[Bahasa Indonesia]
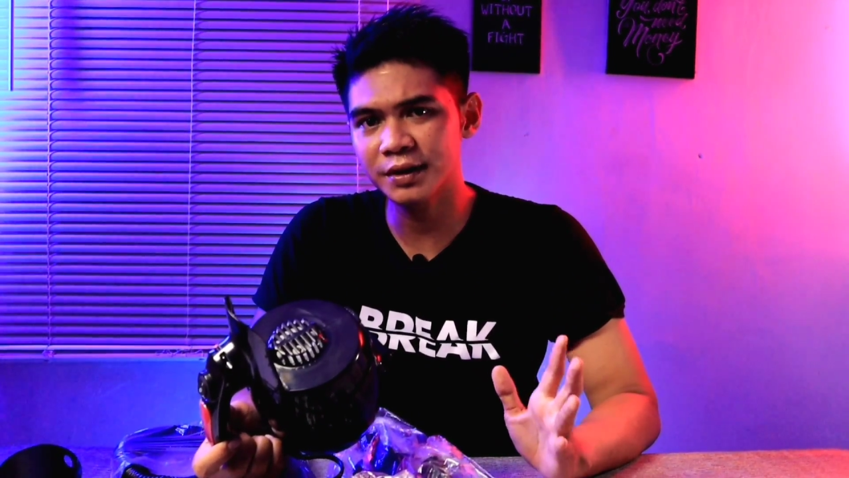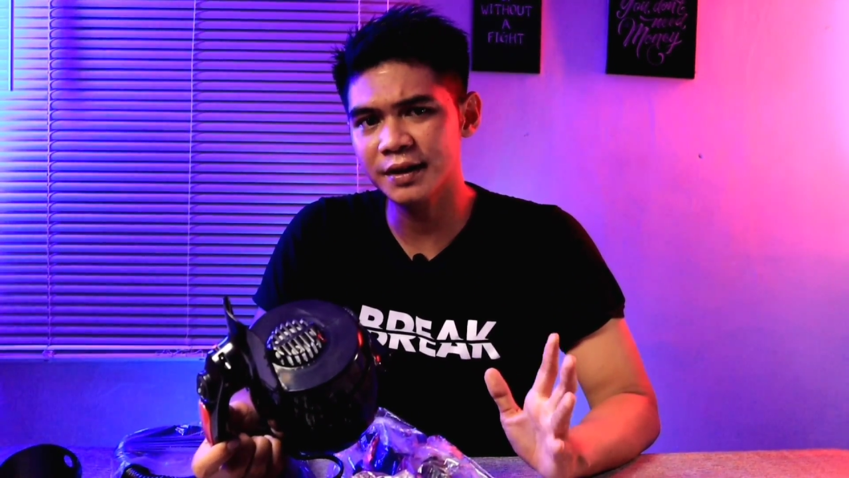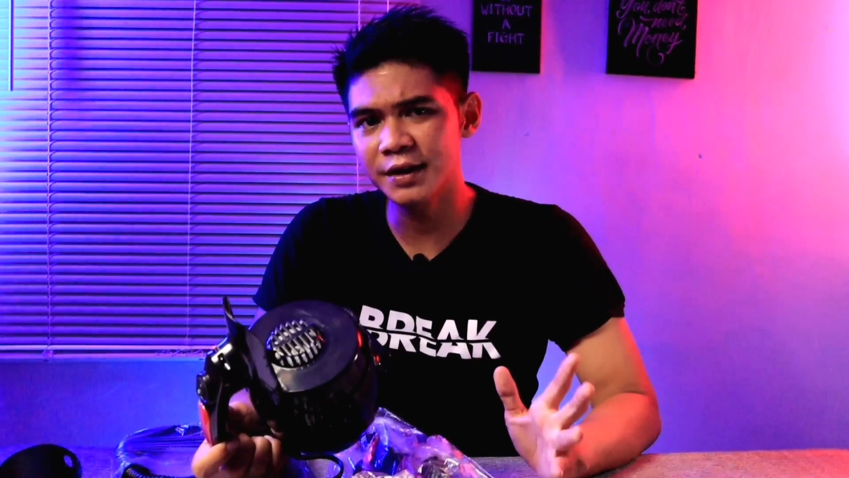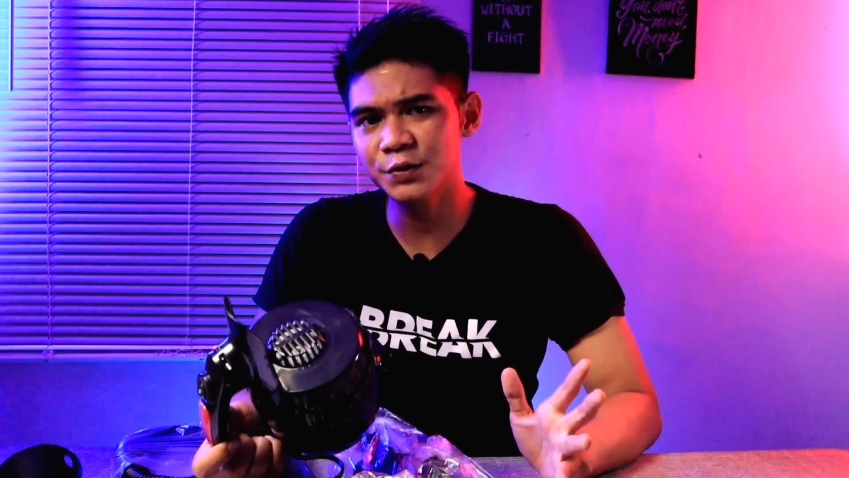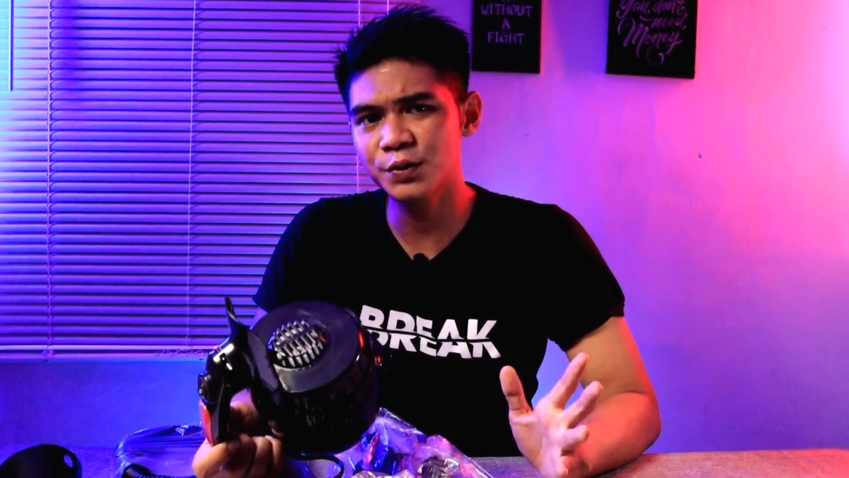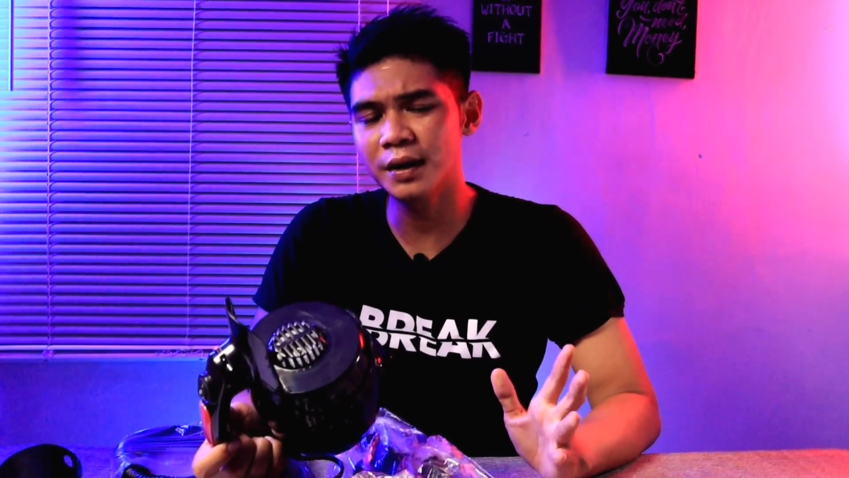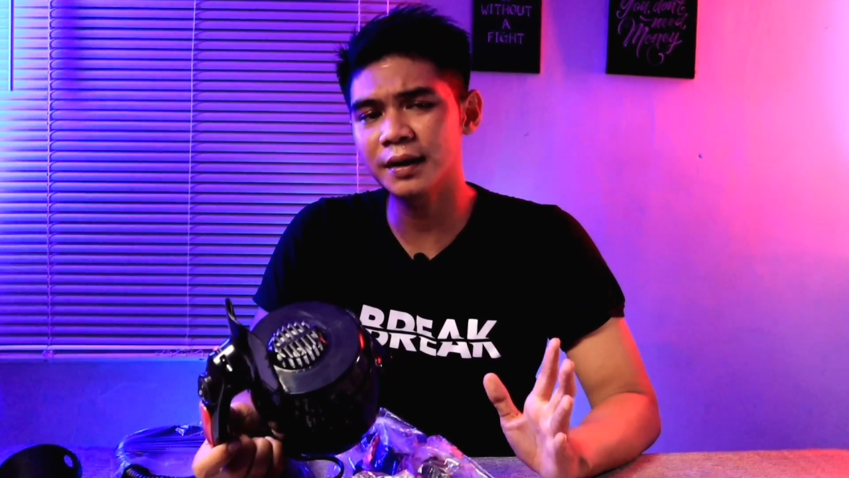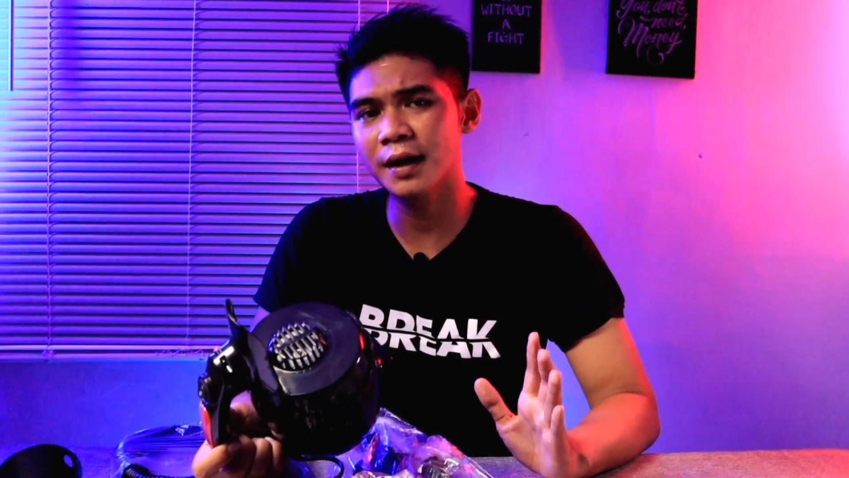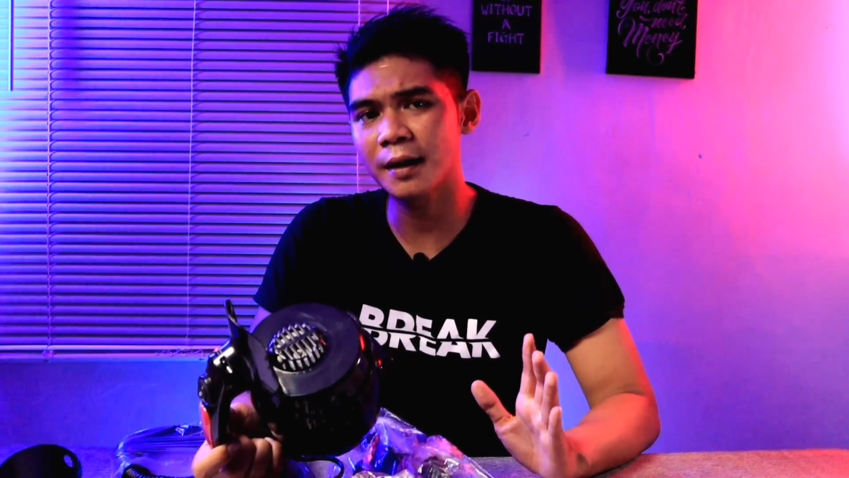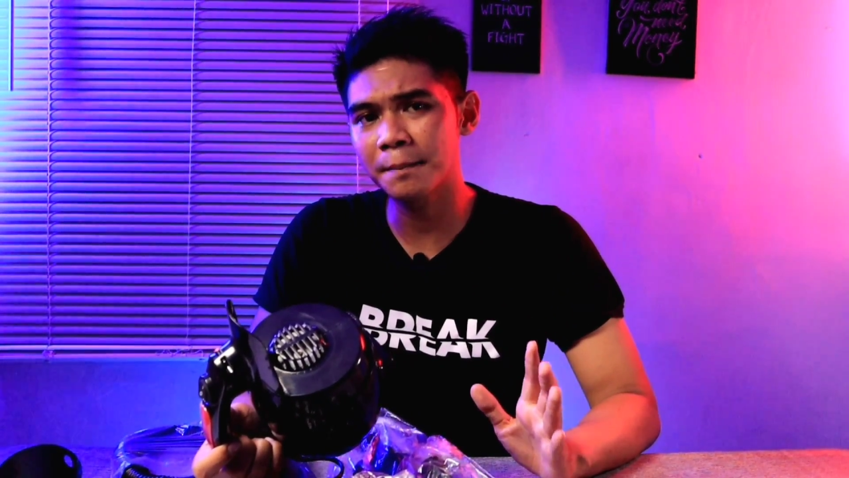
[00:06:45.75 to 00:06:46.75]
dia juga
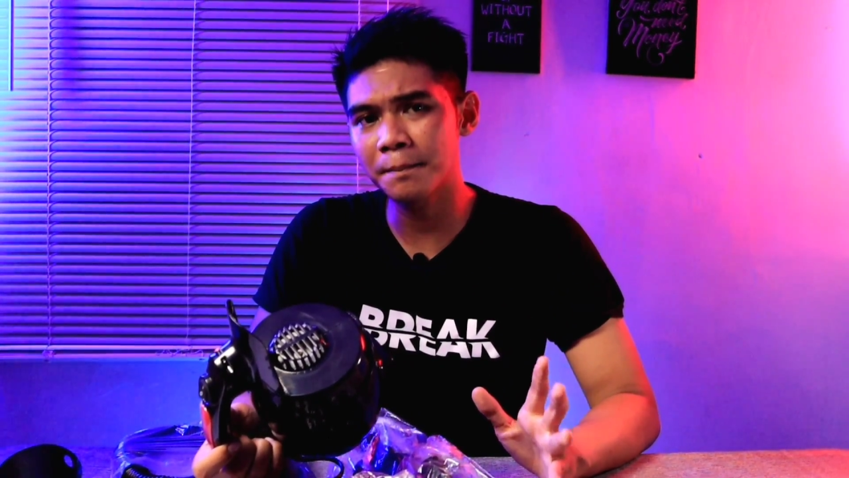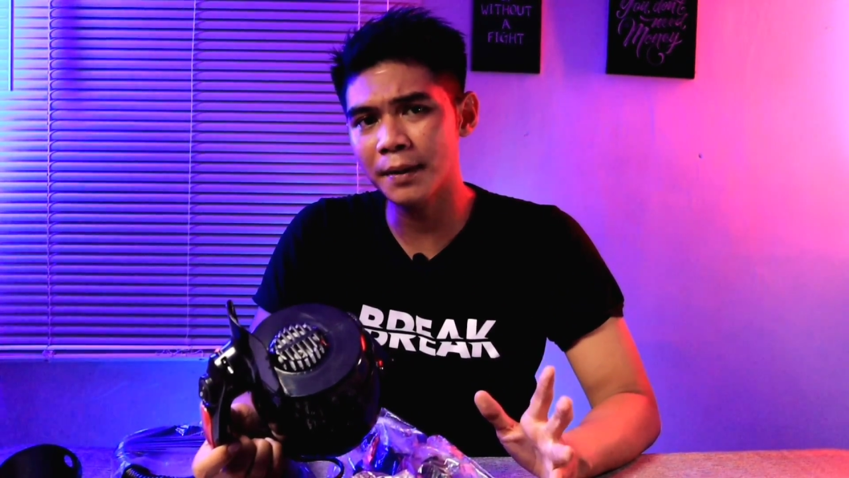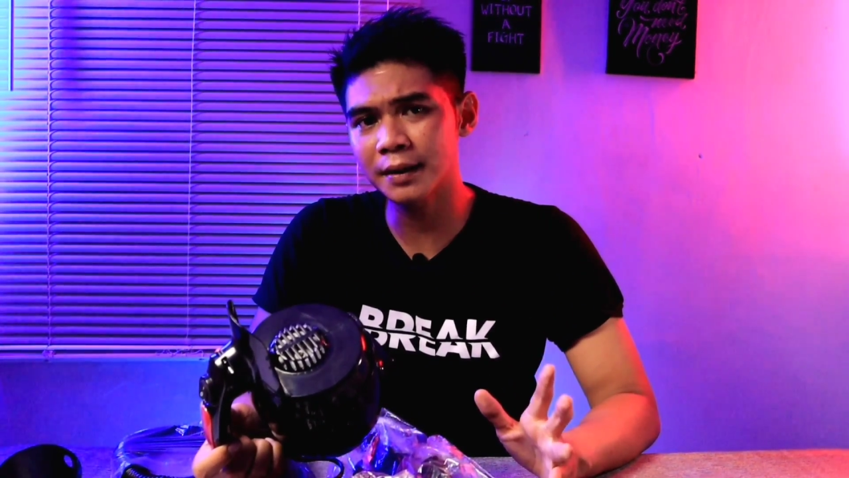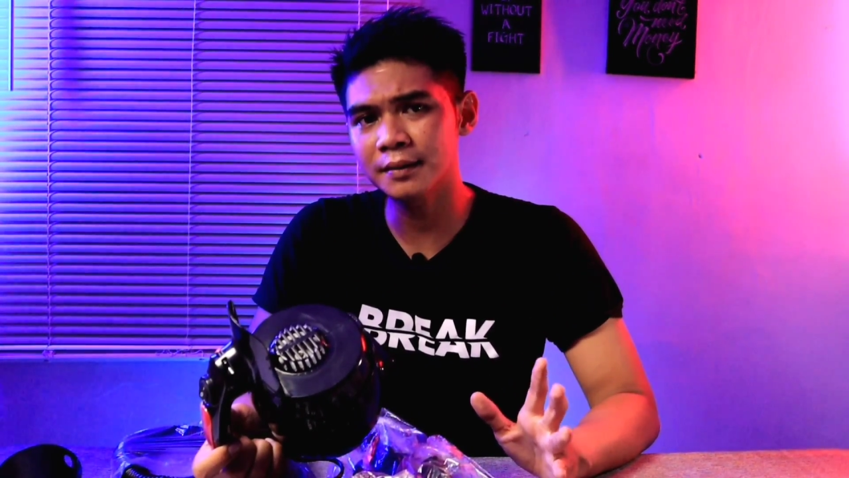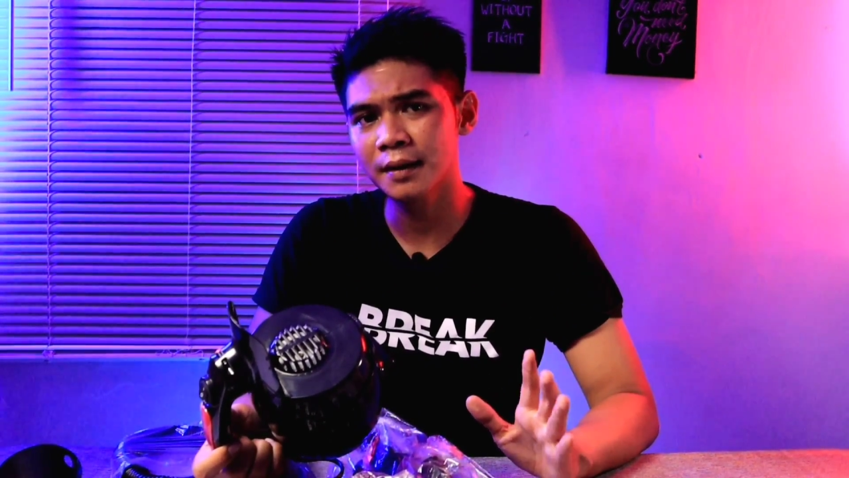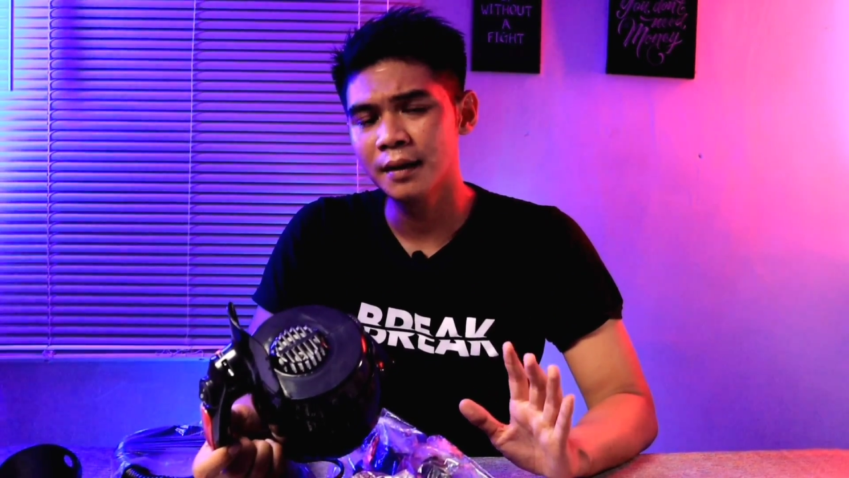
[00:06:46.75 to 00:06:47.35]
dapat